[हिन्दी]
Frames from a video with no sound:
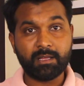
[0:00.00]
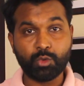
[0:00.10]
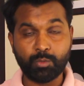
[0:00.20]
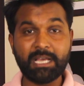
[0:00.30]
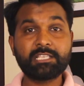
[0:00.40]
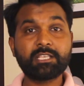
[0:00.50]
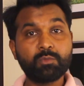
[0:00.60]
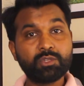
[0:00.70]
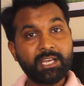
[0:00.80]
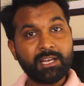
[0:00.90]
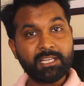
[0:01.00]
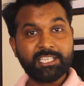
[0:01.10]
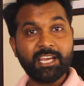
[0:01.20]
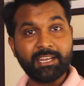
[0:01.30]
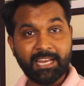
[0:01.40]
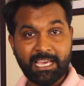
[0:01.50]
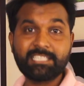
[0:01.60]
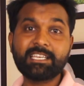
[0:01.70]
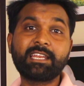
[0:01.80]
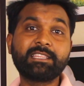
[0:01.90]
दुबई से मुझे रशिया
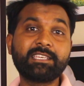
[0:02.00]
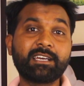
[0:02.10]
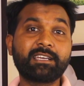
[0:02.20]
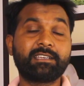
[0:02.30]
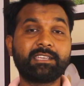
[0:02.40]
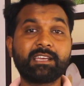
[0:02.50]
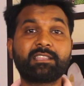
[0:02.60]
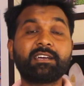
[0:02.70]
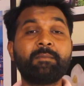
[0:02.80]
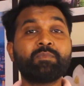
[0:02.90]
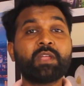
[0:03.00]
नहीं जाने दिया गया था